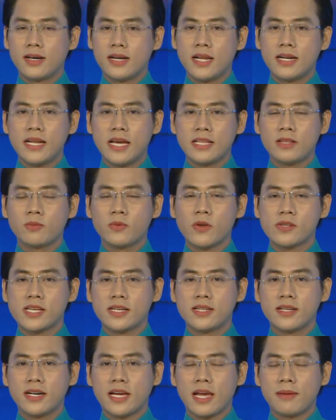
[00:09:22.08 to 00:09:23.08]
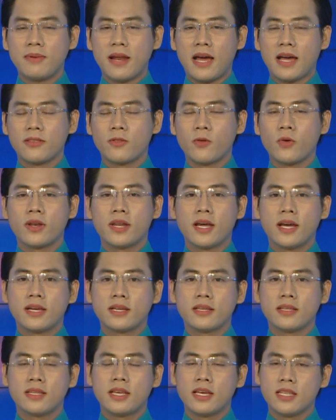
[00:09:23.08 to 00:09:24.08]
Đến đây chúng tôi xin được khép lại chuyên
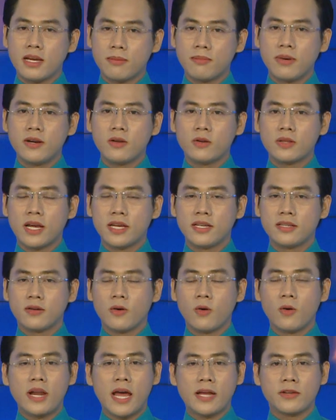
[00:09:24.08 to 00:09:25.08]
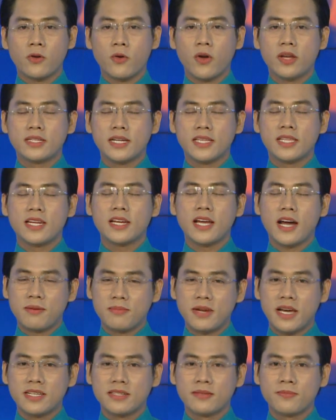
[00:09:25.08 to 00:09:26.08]
đề về văn minh đô thị của Đài Truyền hình Trà Vinh ngày hôm
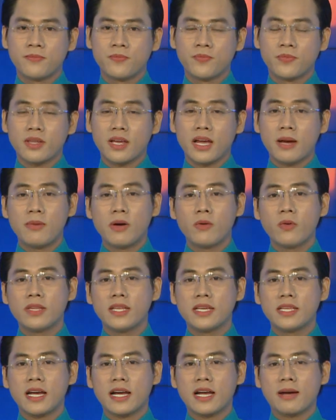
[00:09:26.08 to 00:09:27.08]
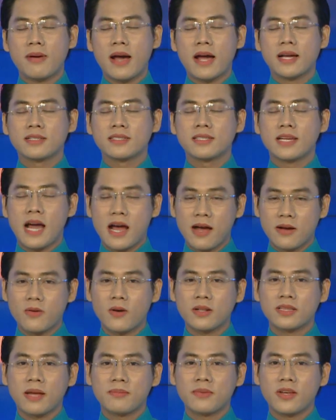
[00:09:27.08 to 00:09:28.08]
nay. Cảm ơn quý vị và các bạn đã
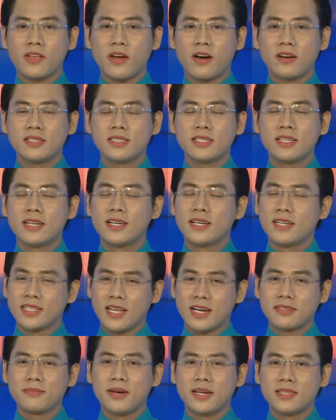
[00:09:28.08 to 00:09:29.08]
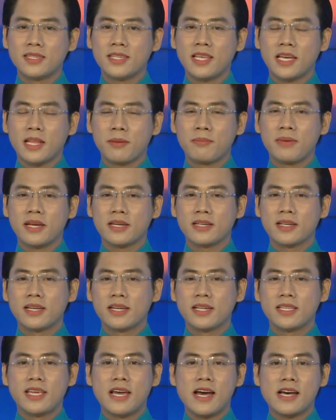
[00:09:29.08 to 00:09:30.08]
quan tâm theo dõi. Thân mến chào tạm biệt
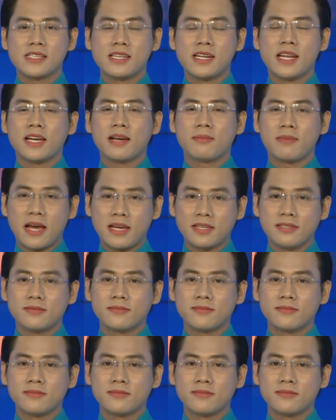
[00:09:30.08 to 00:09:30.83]
và xin hẹn gặp lại.